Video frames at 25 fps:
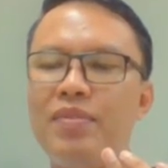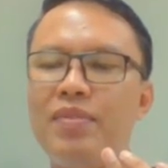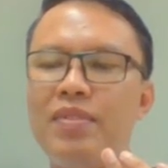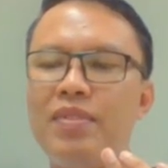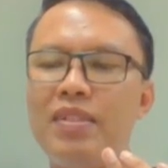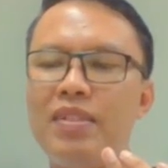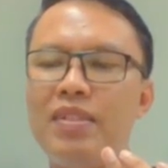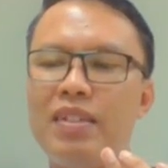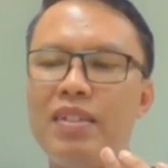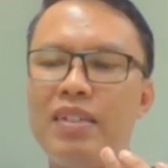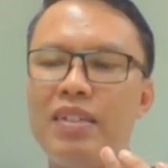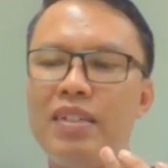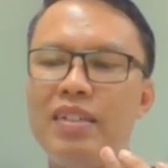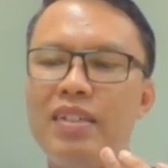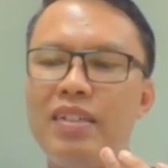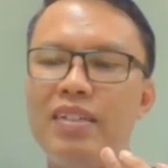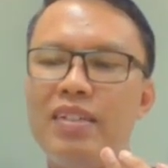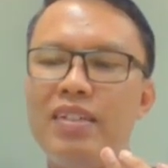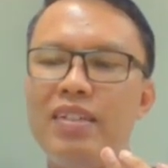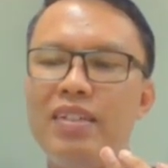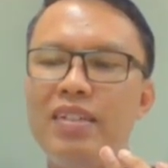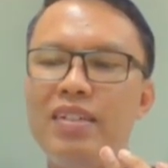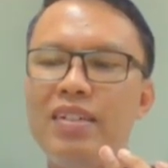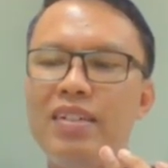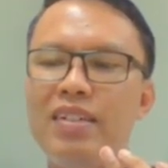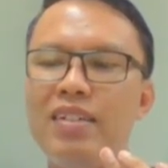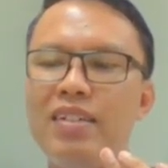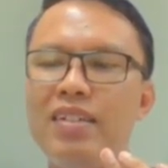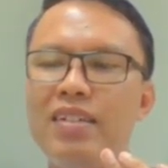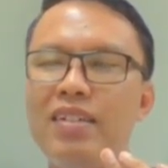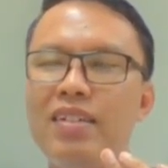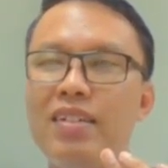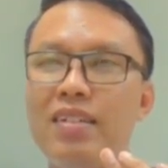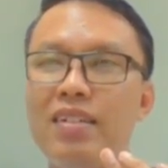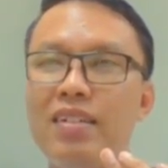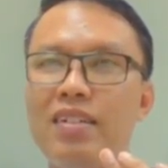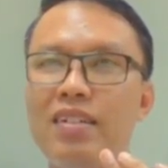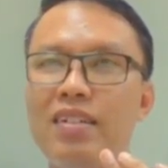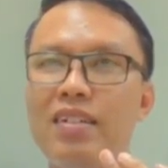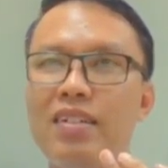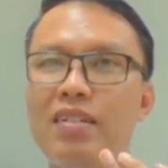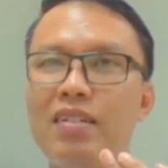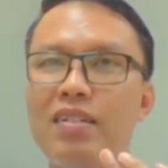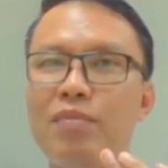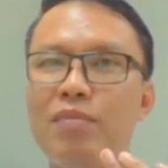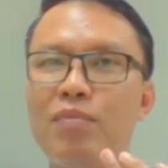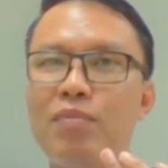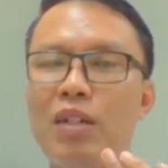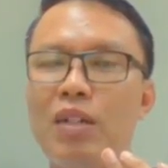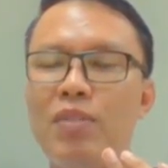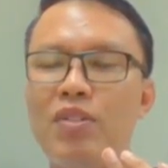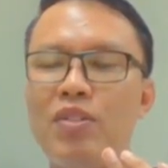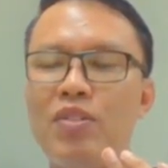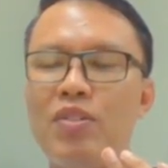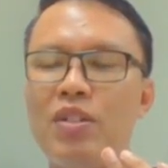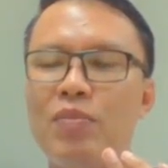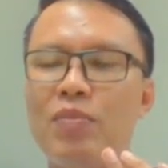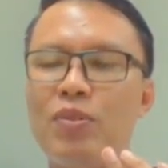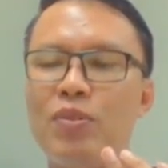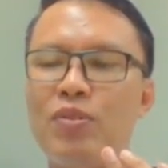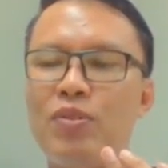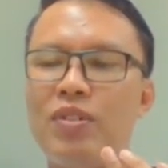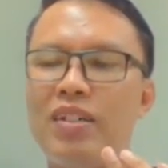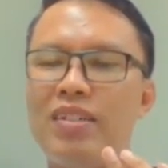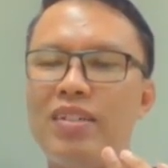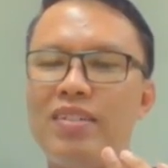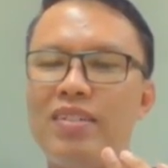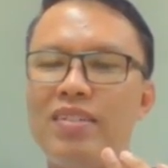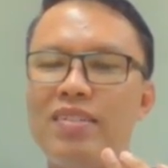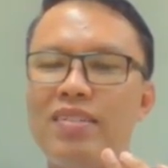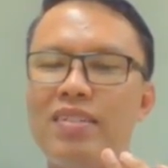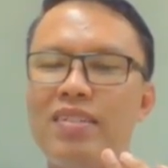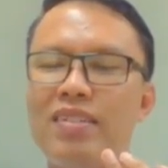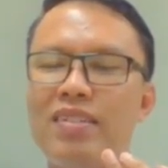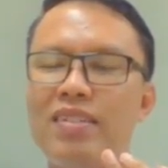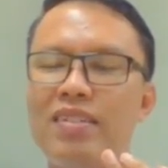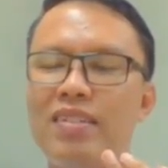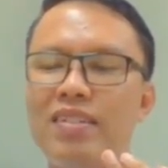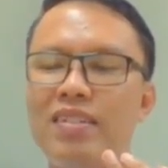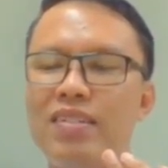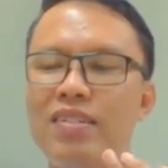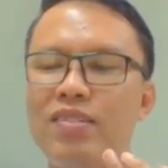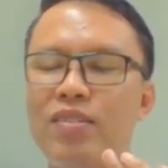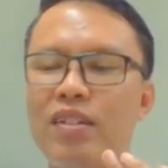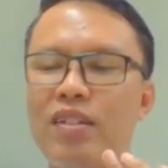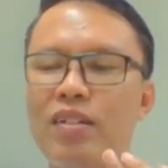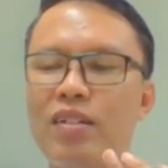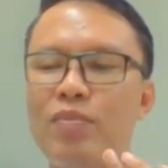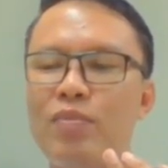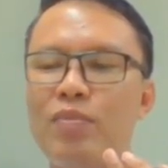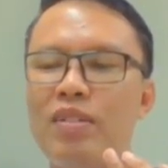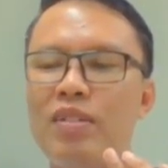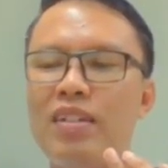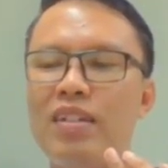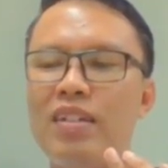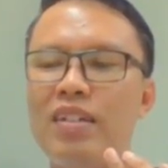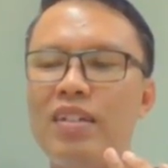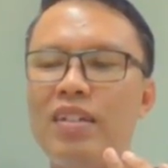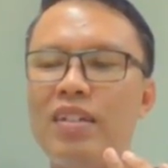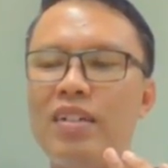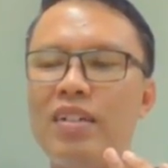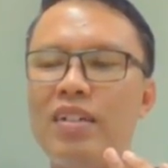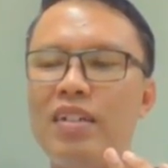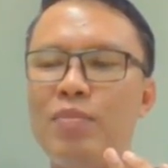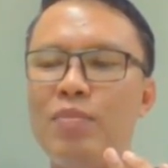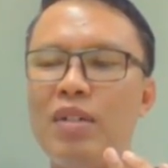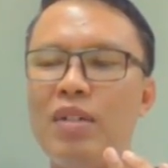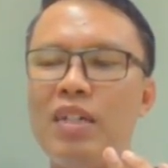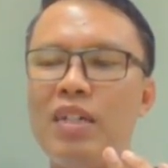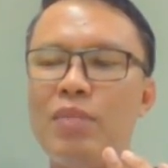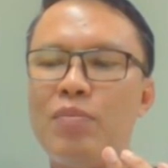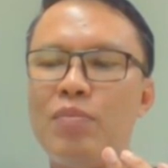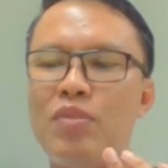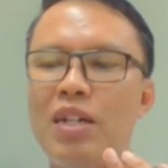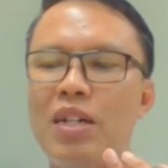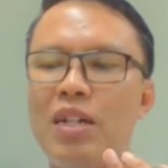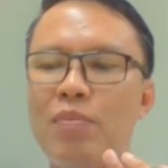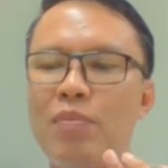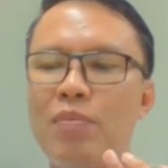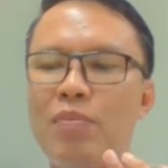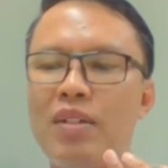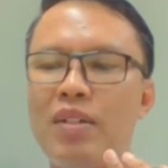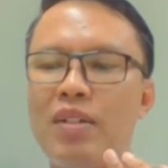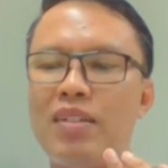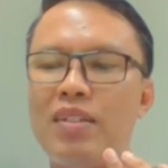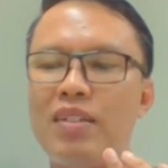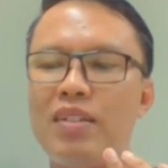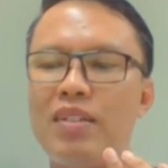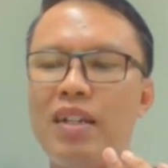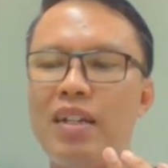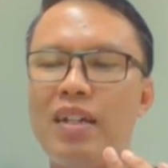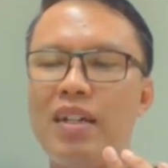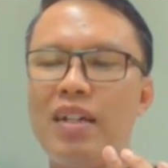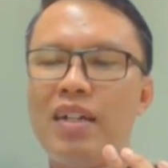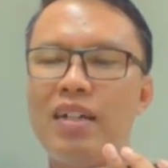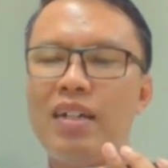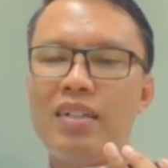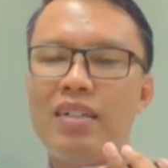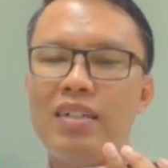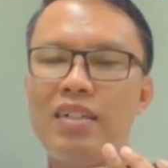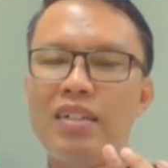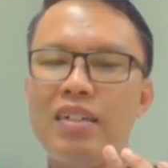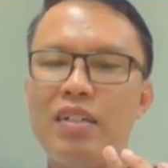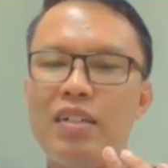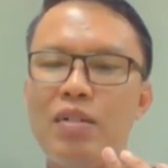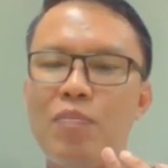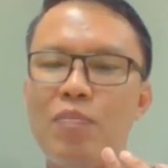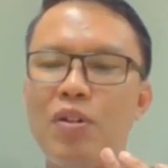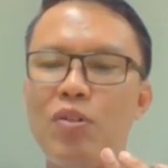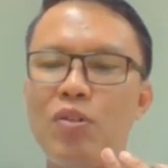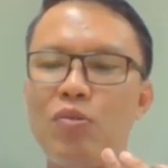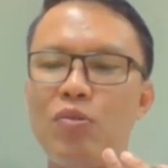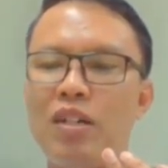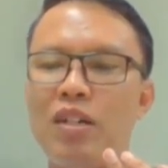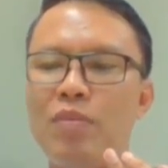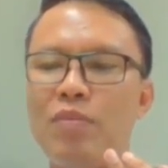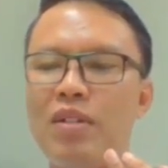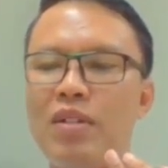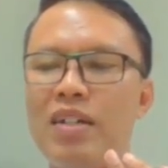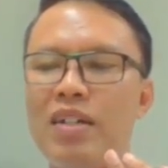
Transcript: jadi eh, berapa jam tuh ya kurang lebih eh, lima enam jam ya setelah eh, gempa utama